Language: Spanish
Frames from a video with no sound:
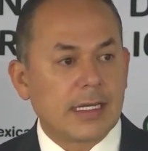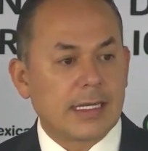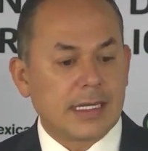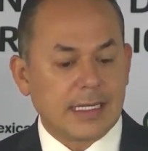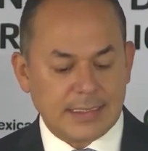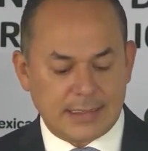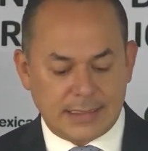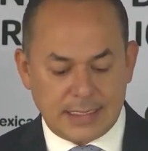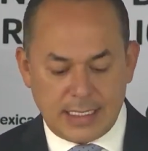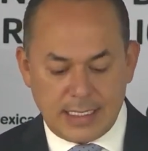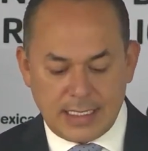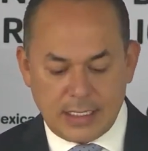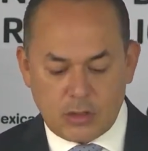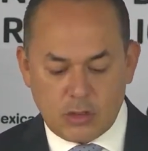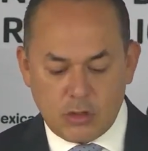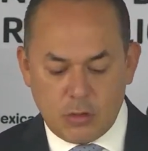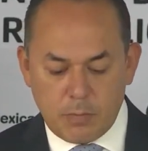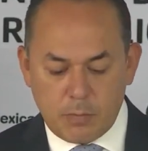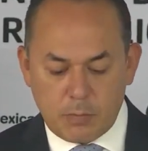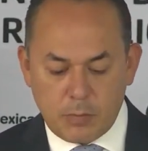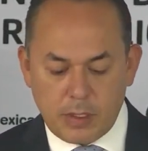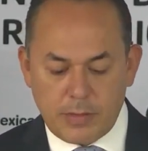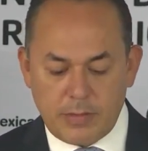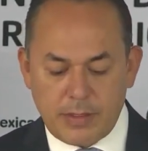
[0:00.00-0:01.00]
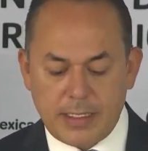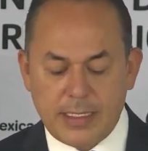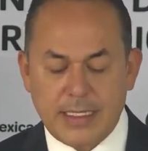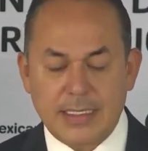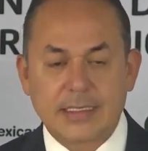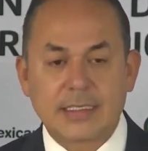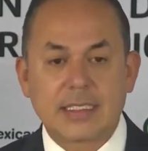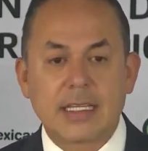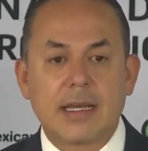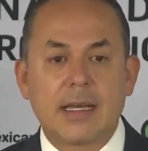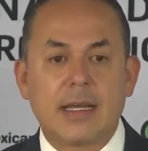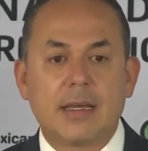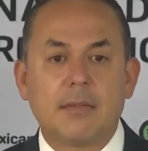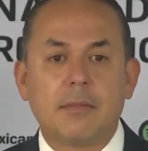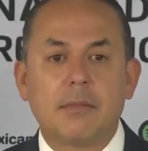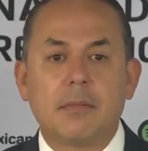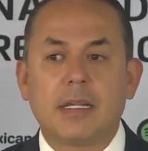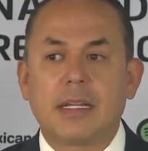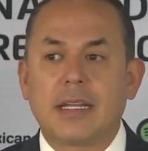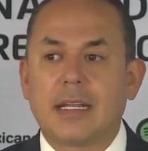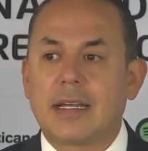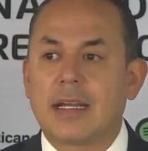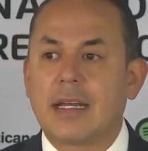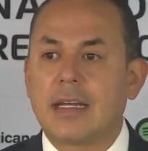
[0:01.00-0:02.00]
que se le compruebe que está
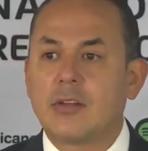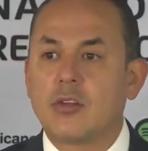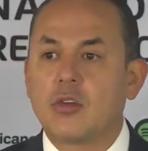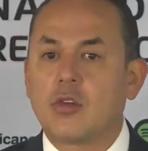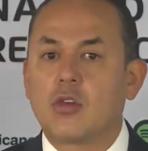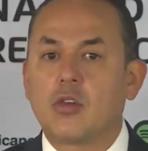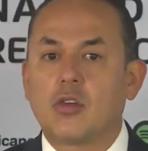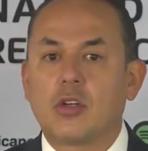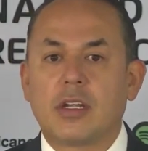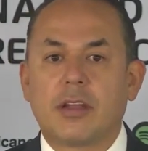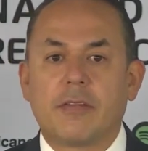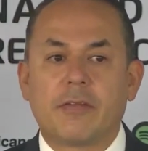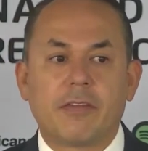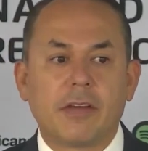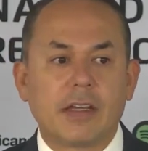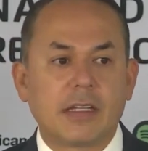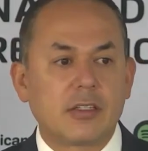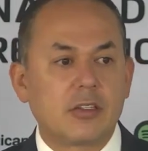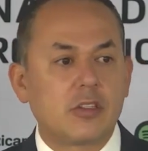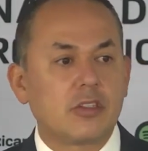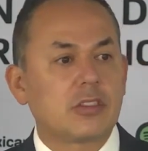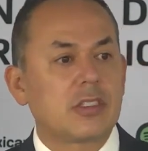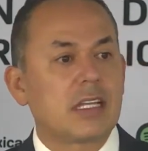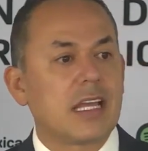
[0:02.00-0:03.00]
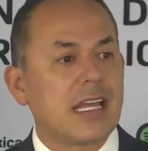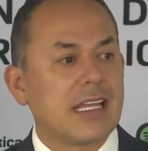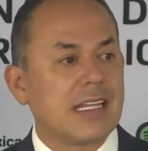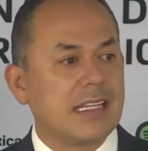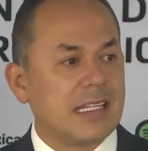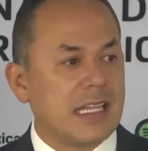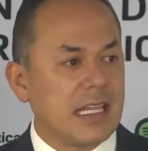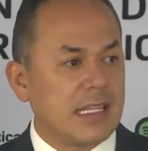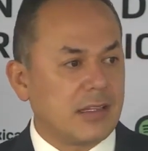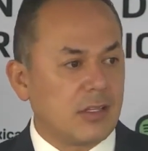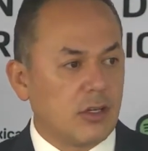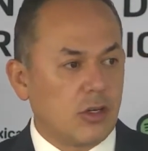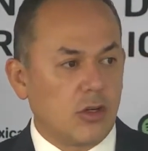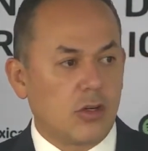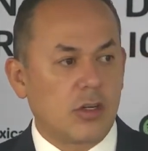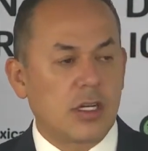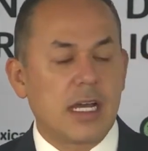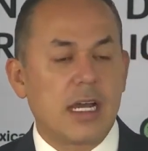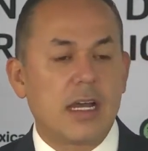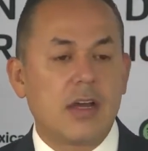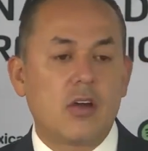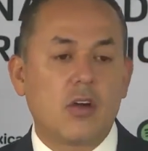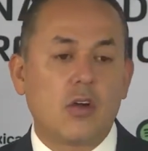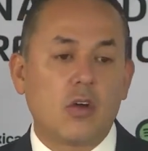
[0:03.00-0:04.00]
manejando con efectos de
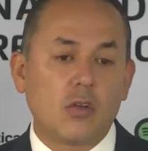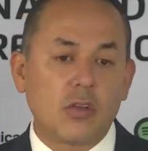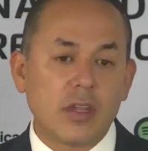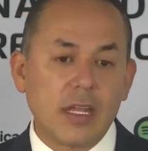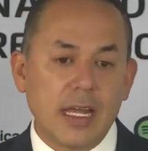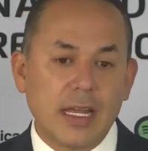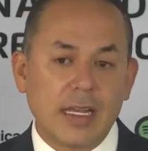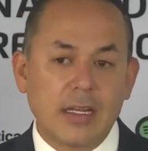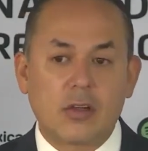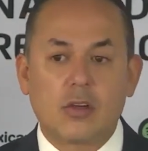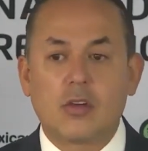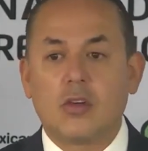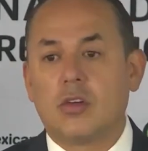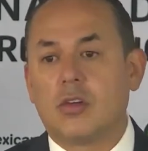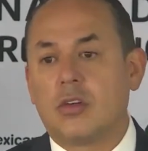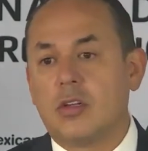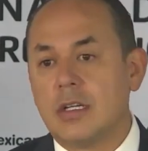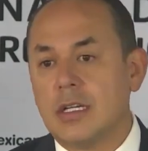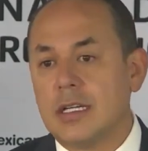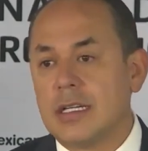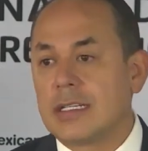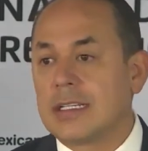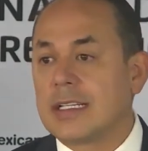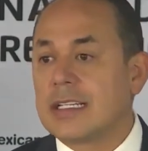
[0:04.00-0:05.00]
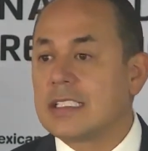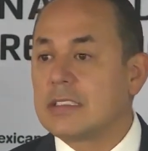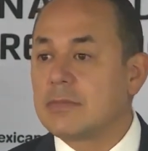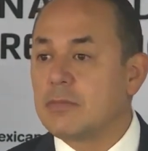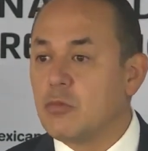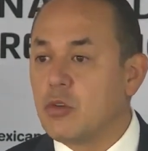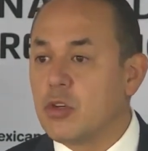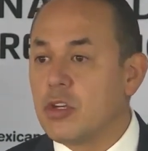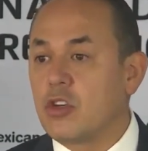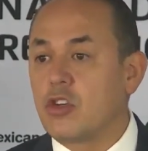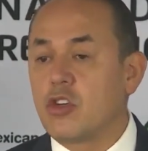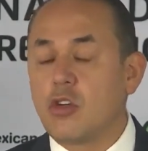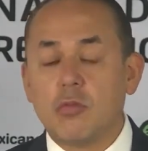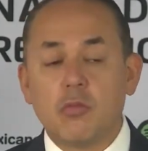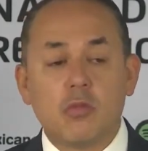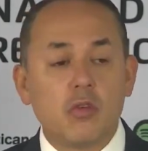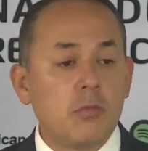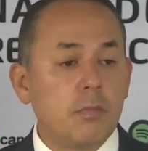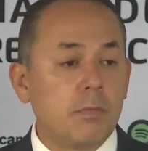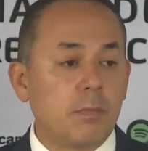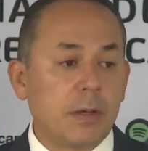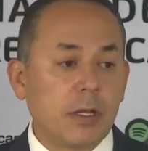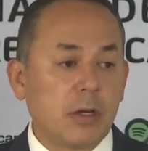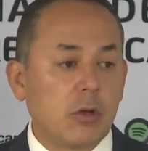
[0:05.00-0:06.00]
droga o de alcohol que es muy
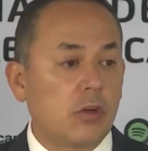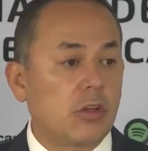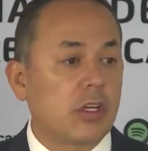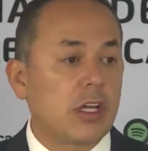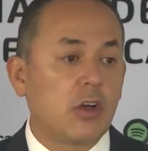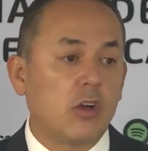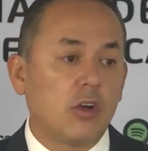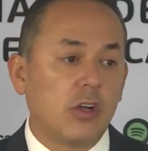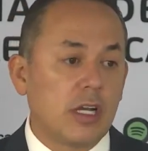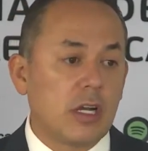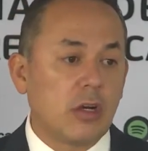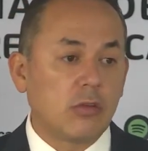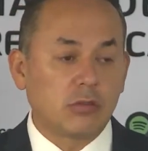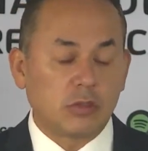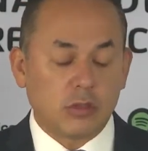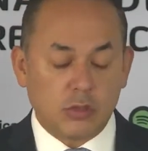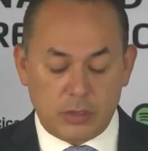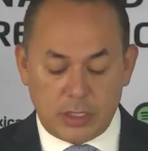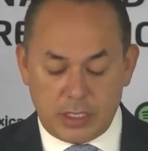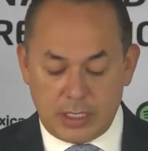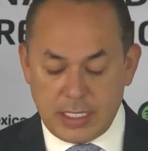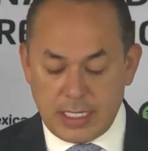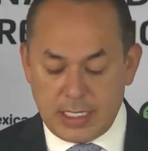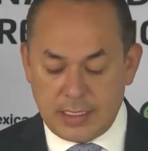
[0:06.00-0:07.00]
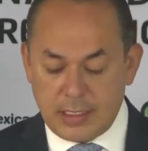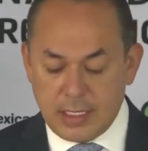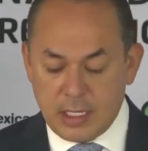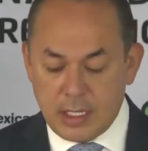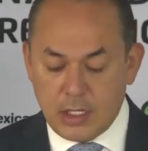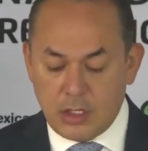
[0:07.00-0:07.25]
común, pero que hoy la autoridad